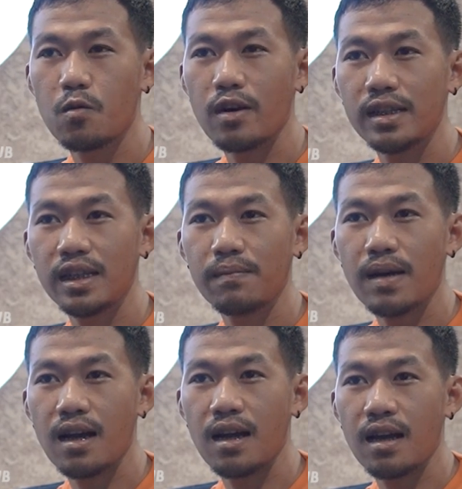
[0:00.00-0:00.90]
วันที่
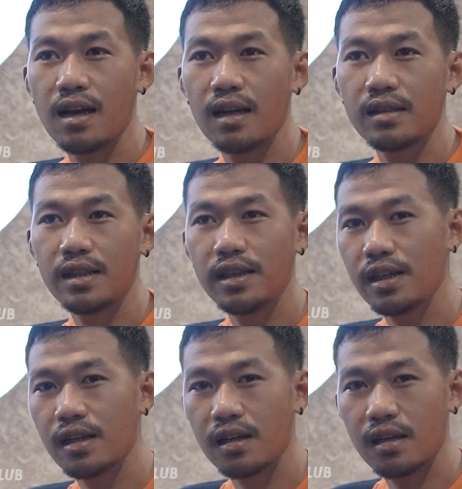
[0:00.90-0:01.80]
มาที่
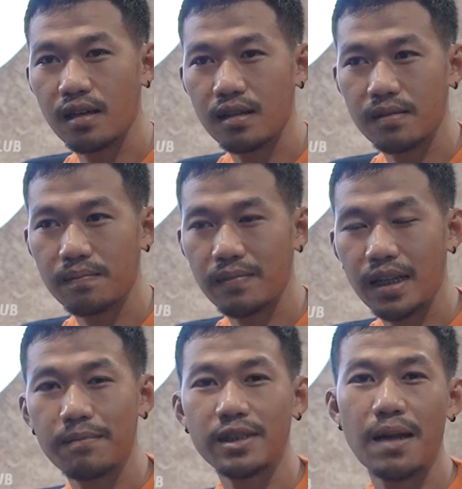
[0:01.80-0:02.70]
นี่ก็ประ
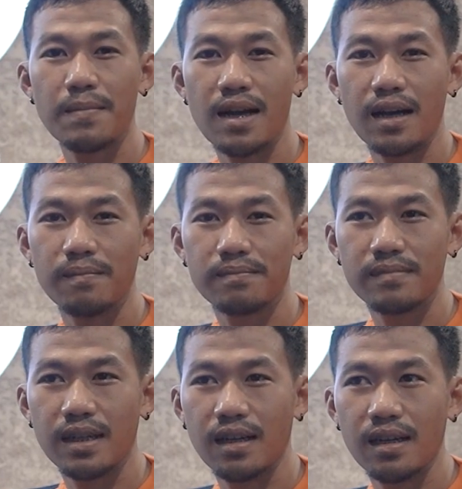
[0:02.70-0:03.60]
ทับใจมากครับ
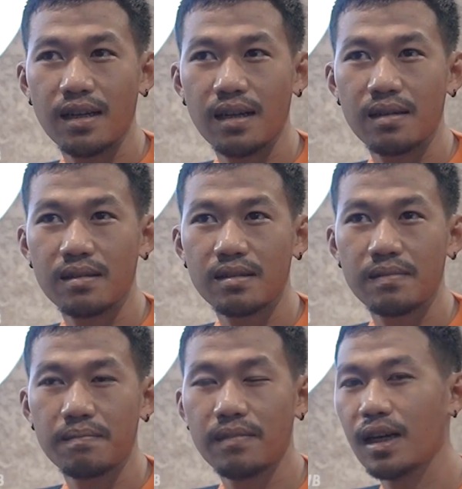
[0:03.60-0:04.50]

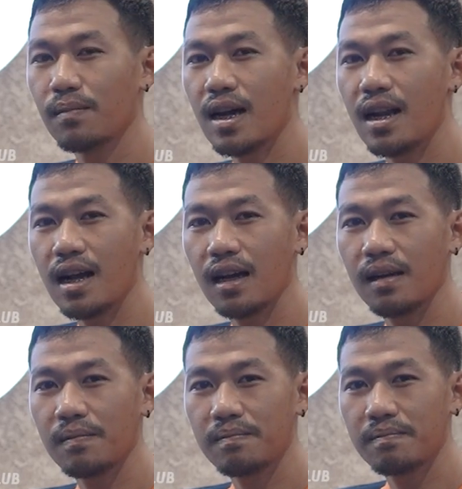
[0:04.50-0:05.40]
เมืองมาลัง
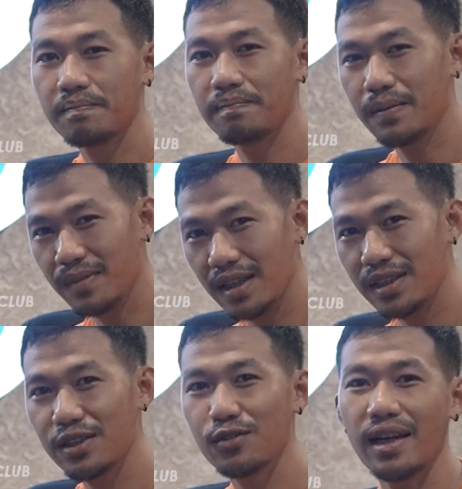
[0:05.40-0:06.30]
เป็นเมือง
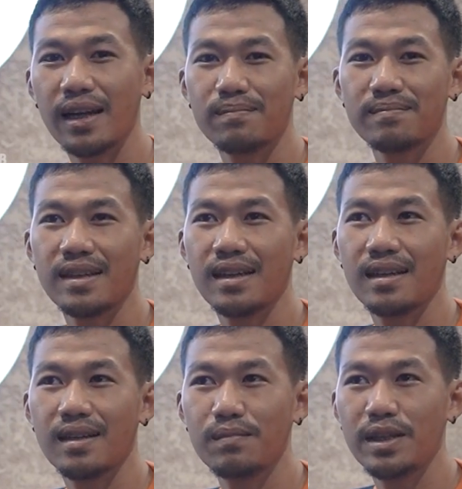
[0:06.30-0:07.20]
ที่สวยครับ
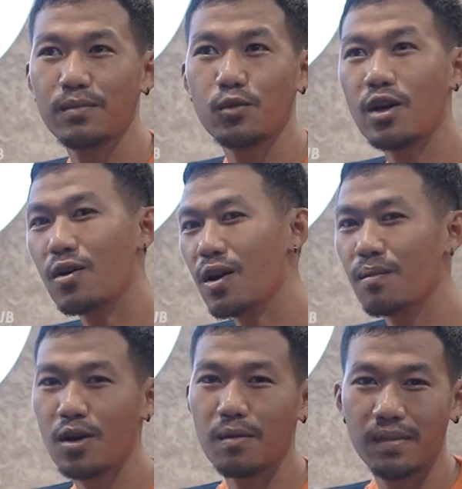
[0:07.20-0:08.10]
มีภูเขาล้อ
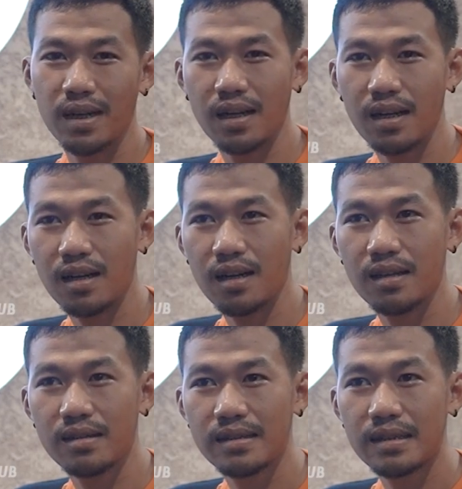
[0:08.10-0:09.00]
มรอบเมืองก็
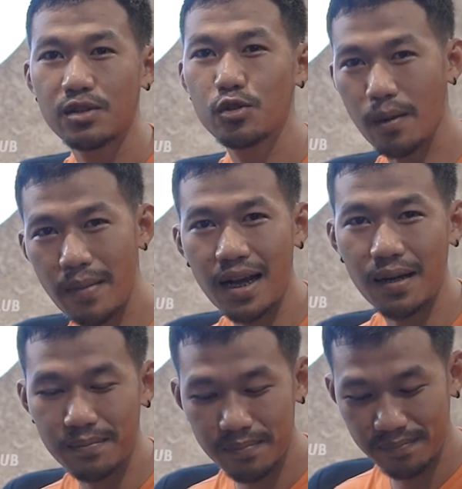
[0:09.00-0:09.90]
สวยมากครับ